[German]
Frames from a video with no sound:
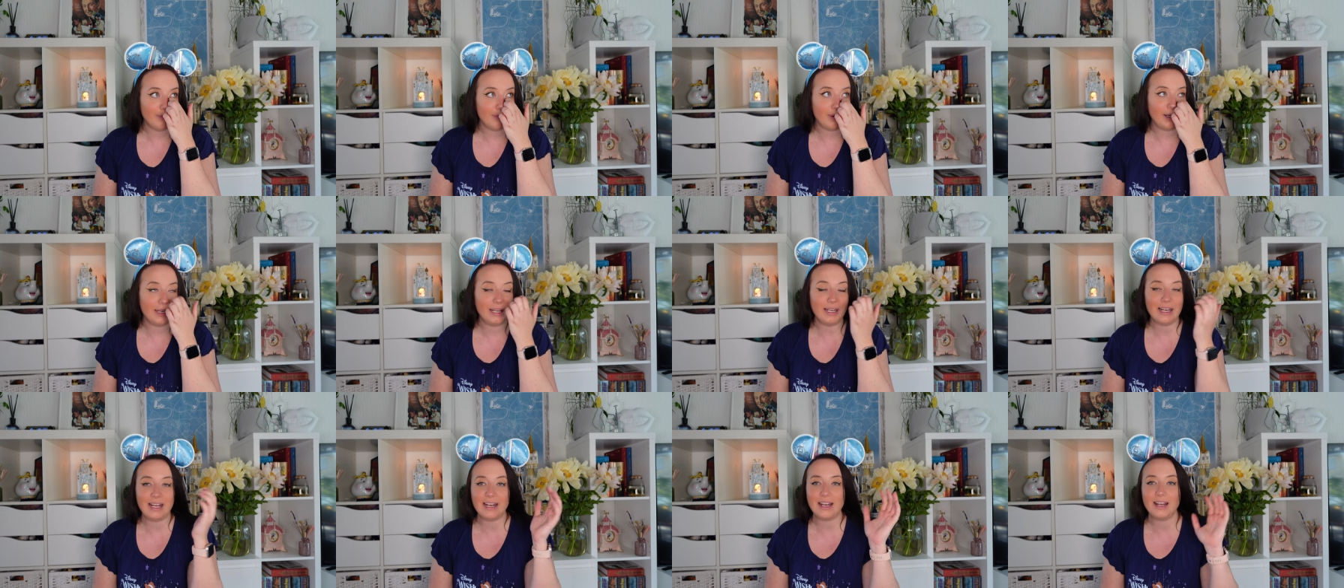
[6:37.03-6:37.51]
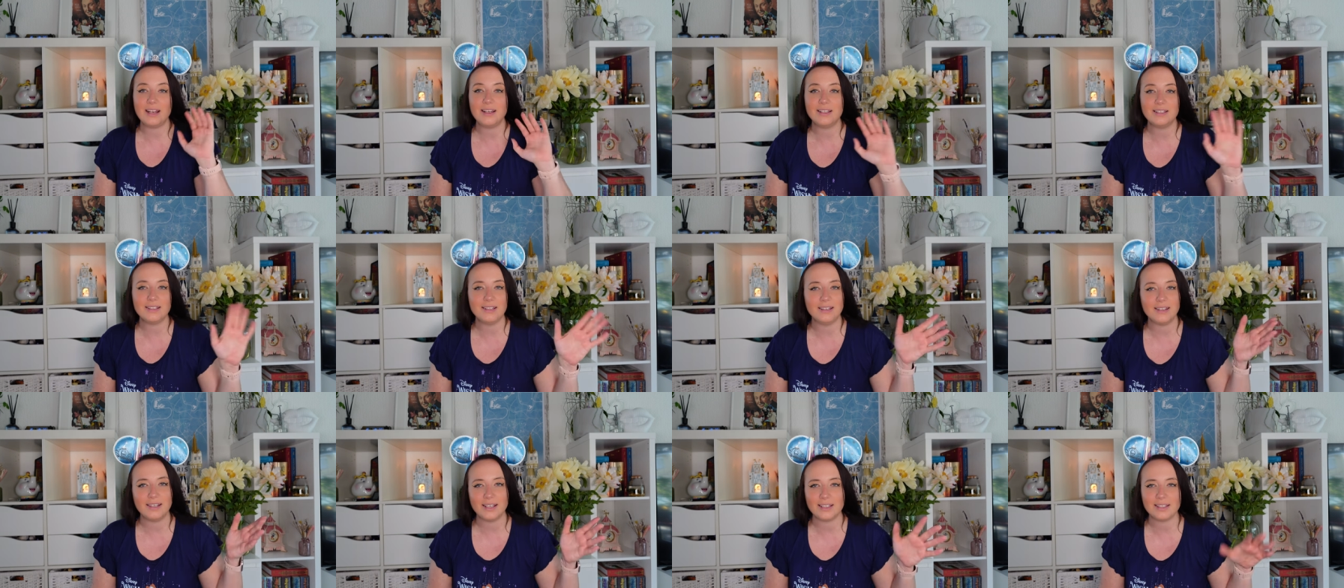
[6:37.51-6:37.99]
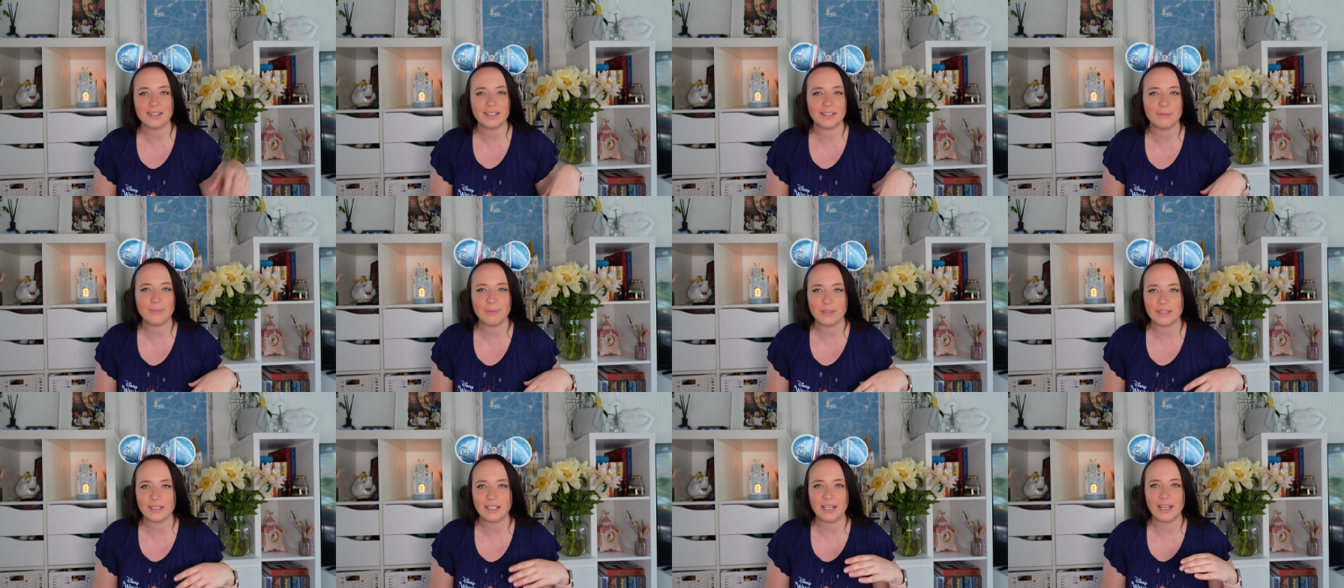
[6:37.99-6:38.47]
bei den anderen Disney-Tassen ist
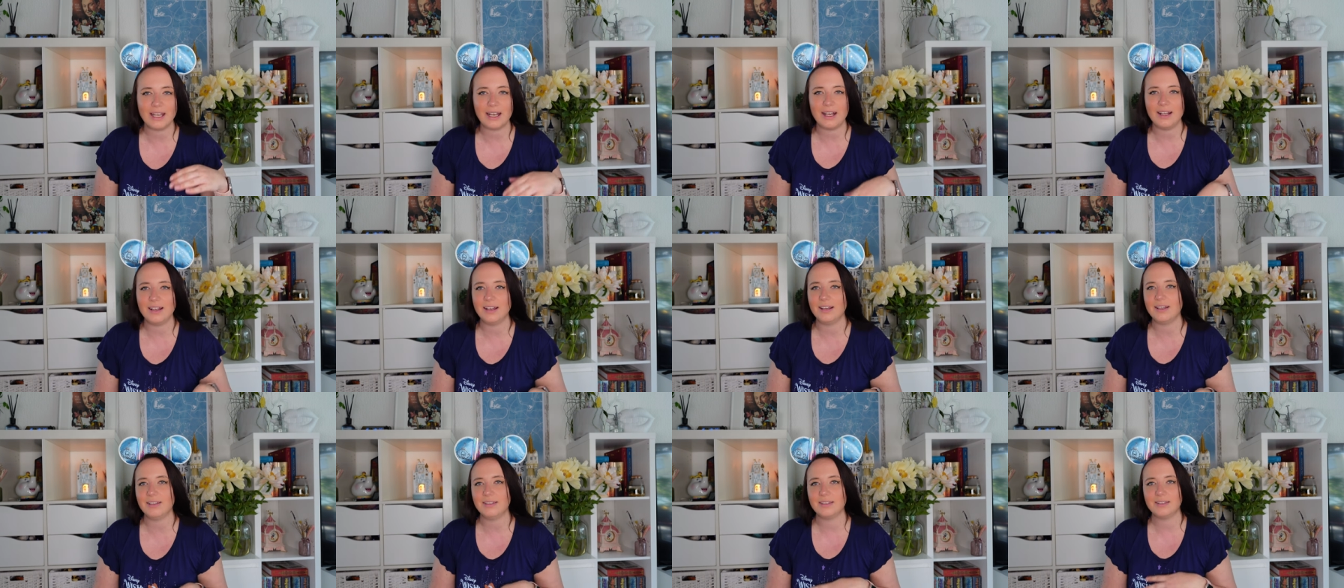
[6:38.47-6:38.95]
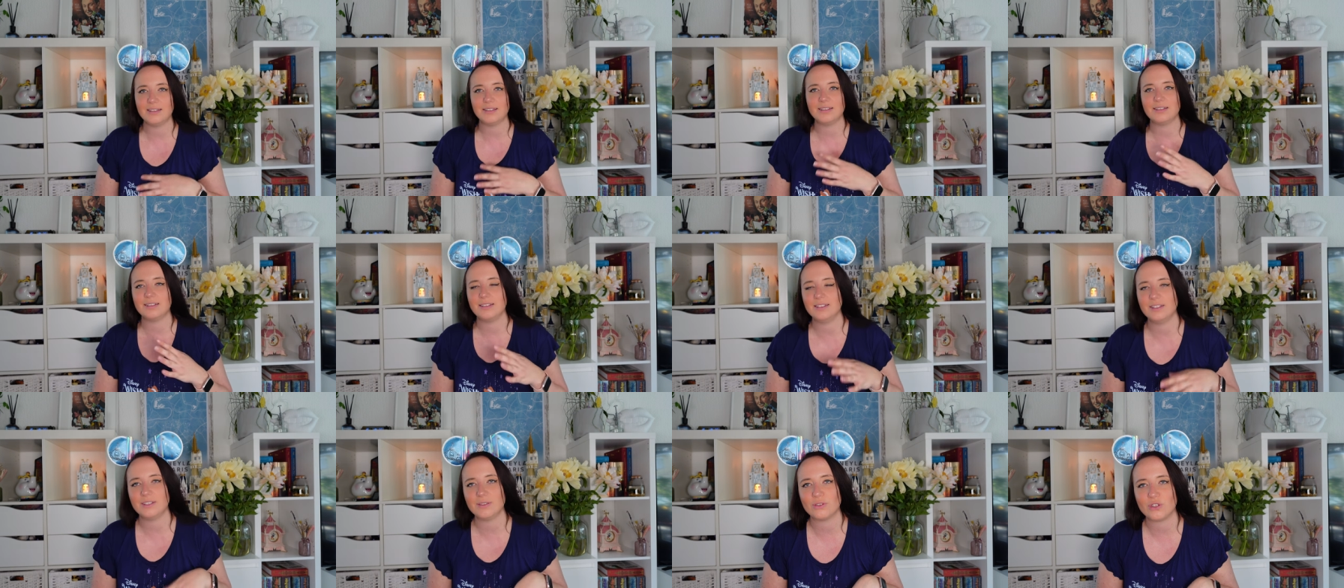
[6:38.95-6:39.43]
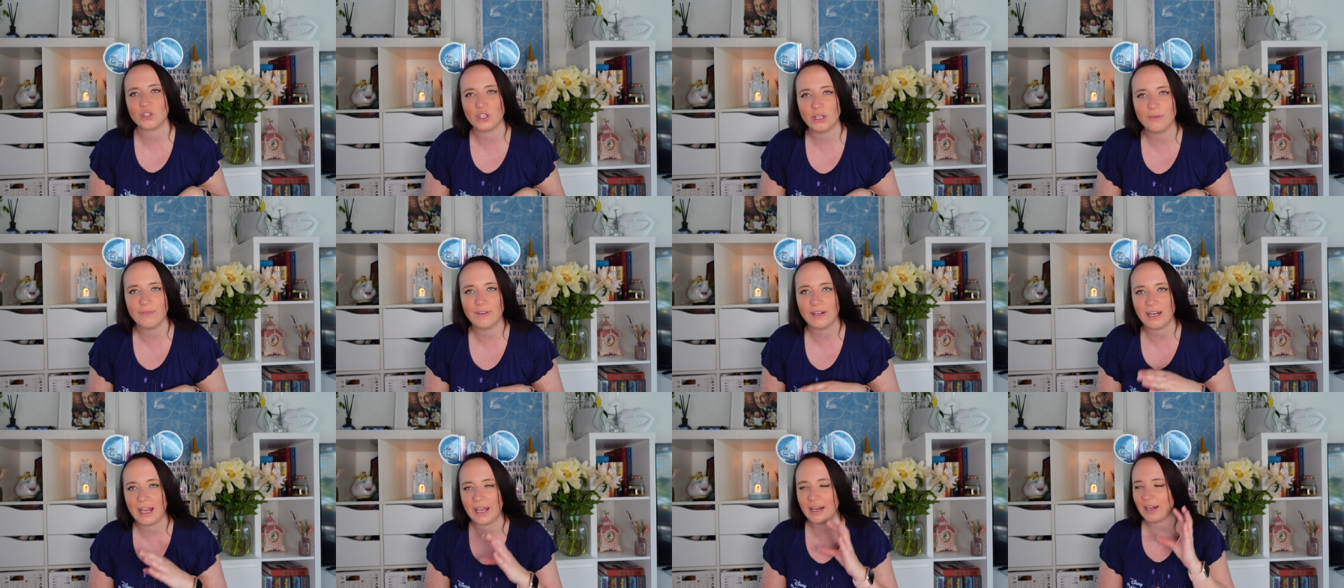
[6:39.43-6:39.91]
mir das egal, da ist es jetzt nicht so schlimm,
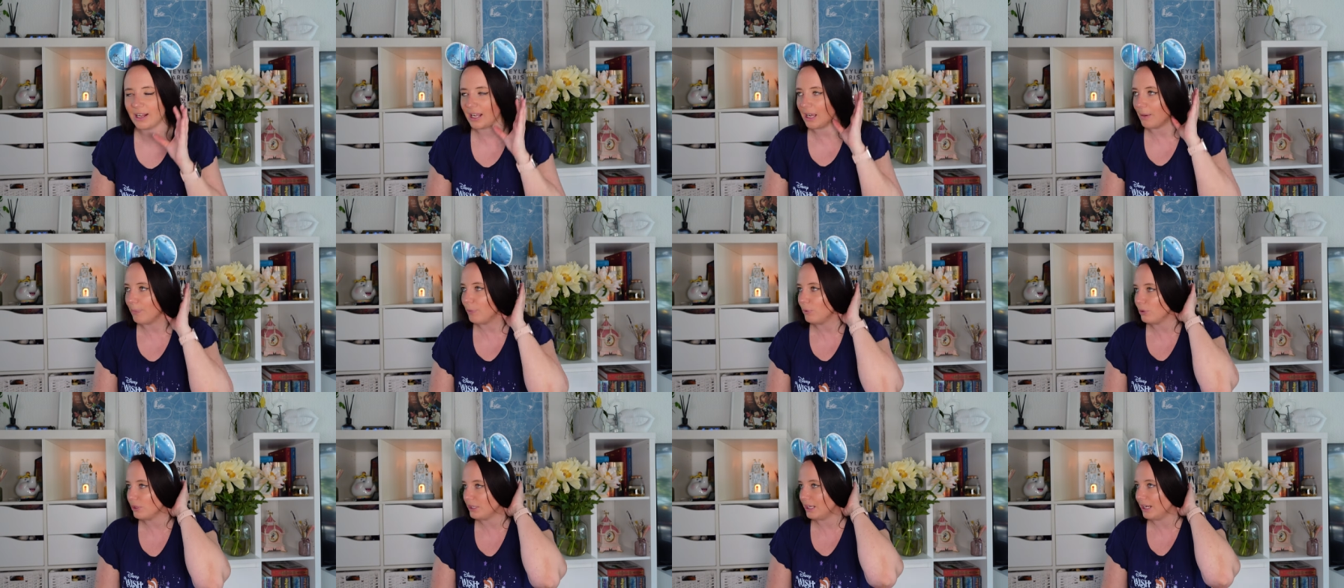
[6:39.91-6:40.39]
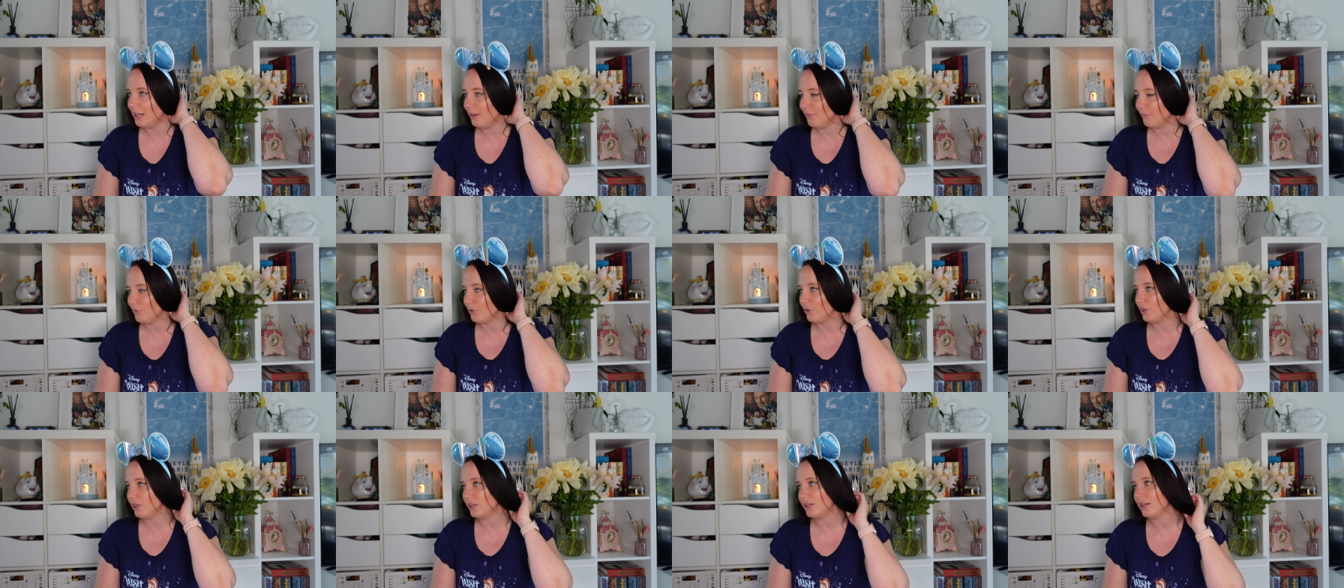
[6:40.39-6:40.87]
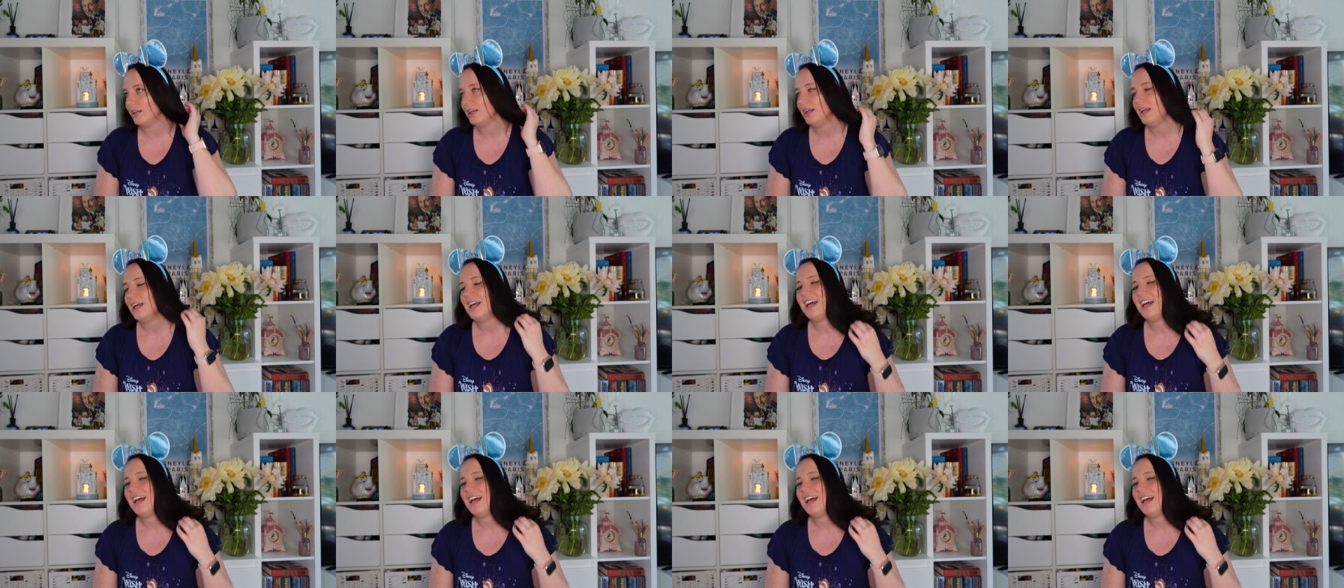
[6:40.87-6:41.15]
wenn eine kaputt gehen würde.